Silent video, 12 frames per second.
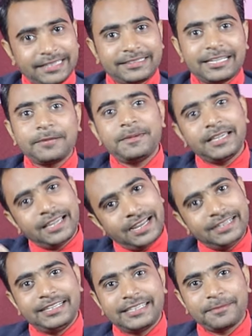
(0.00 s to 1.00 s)
डायरेक्टर भी है
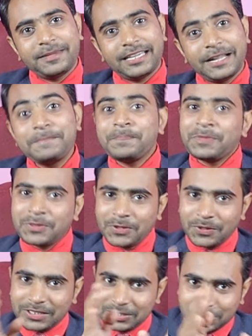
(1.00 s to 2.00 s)
एडिटर भी है तो